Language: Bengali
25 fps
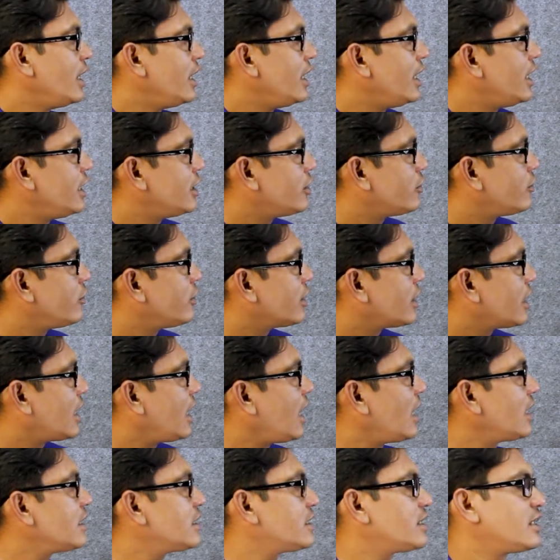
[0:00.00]
এই যে
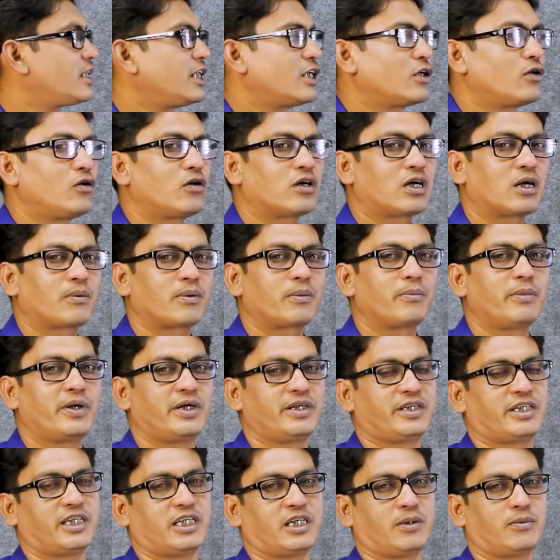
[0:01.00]
কাজ সেগুলোকে আমরা
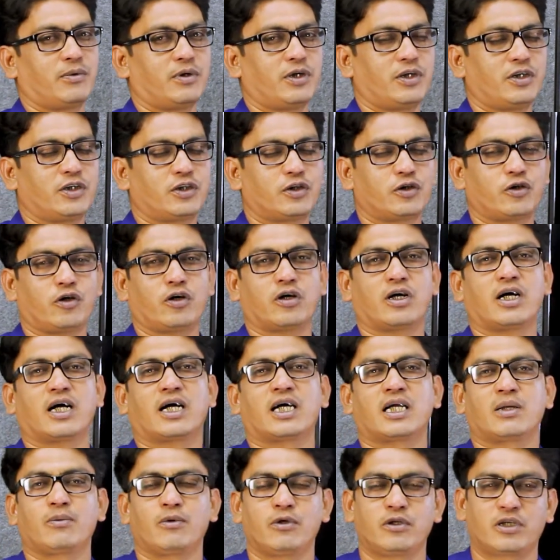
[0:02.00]
মেনটেন করি
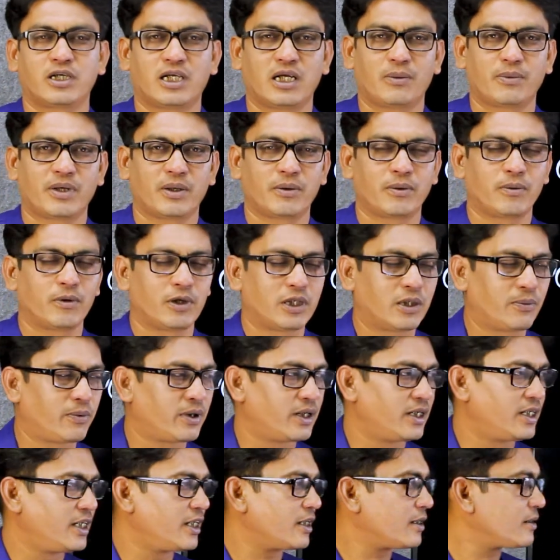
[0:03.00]
সংজ্ঞাকারে বলতে গেলে আমরা বলতে পারি
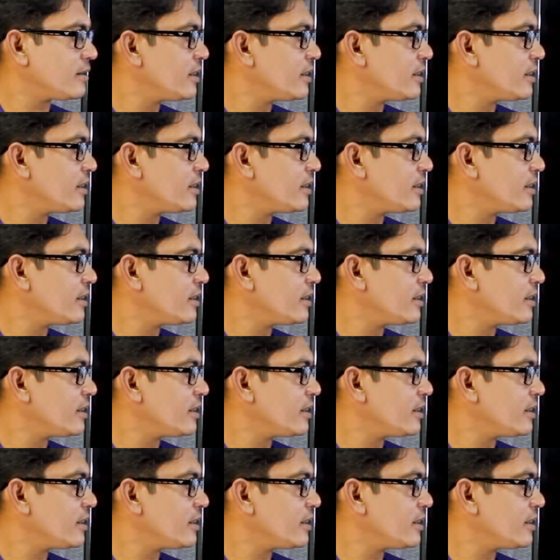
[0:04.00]
যে